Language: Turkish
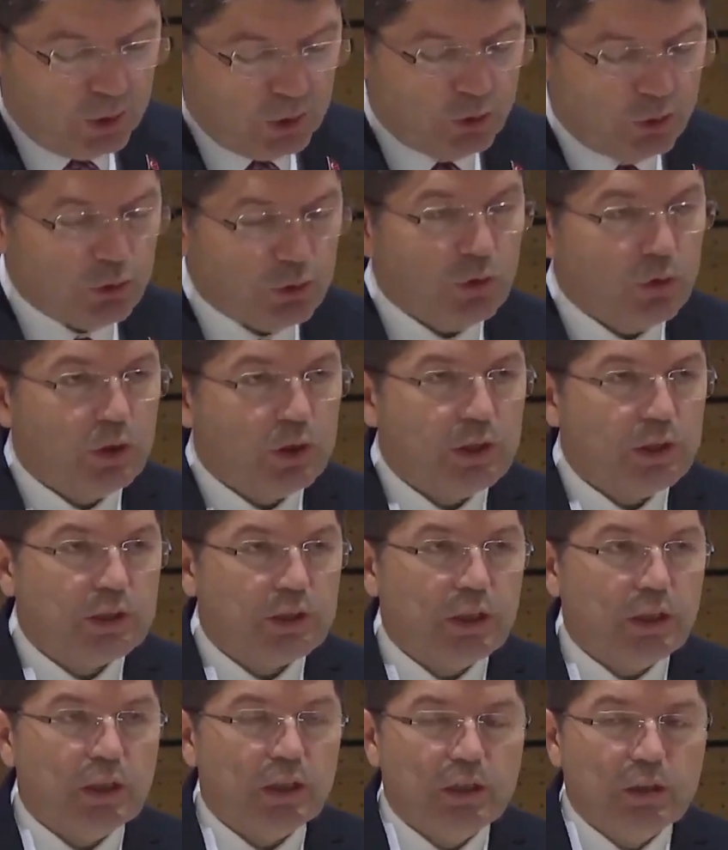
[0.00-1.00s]

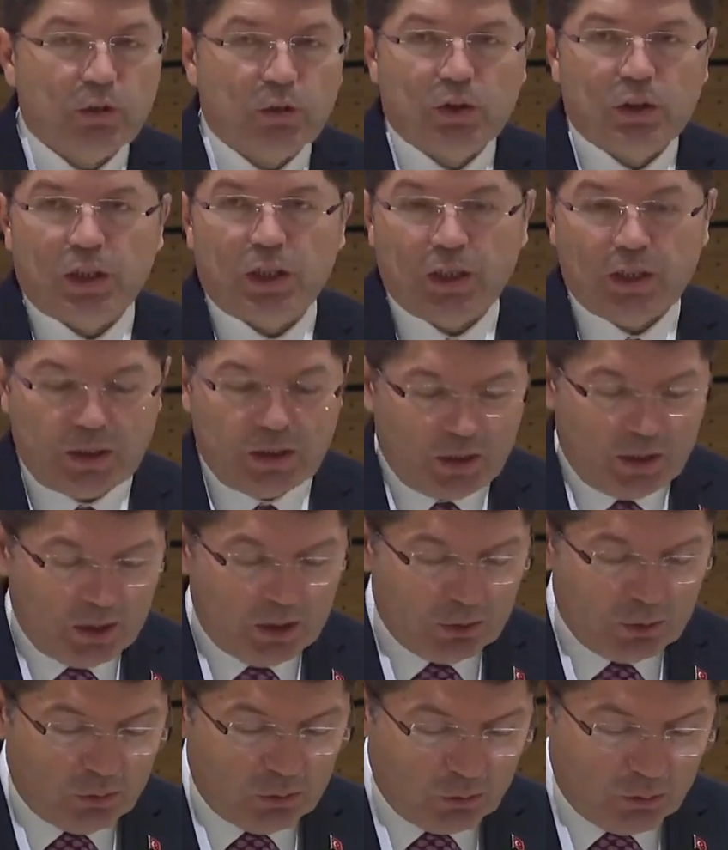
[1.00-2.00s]
1512 sayılı
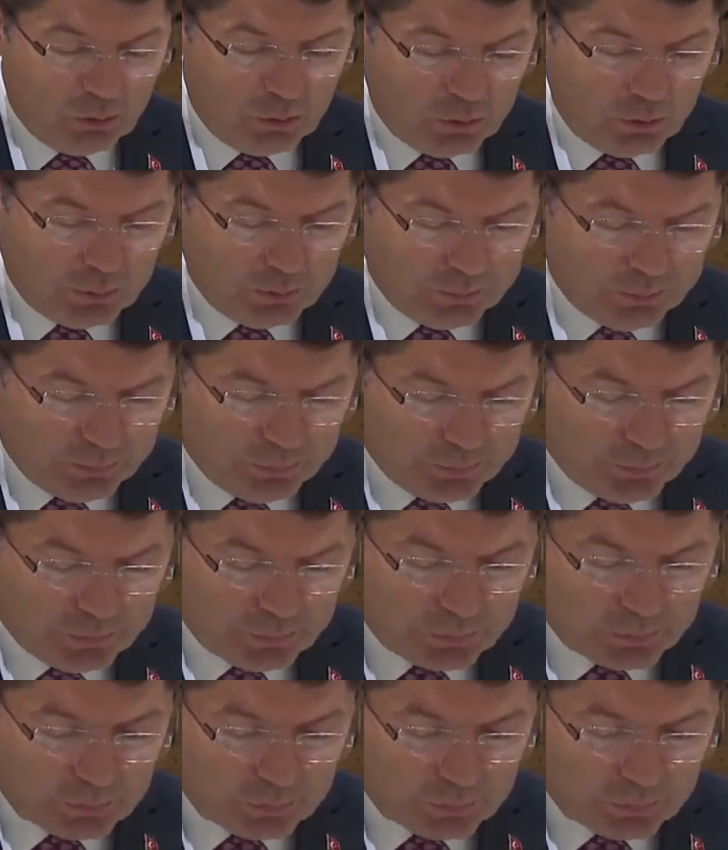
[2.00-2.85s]
noterlik kanunudur.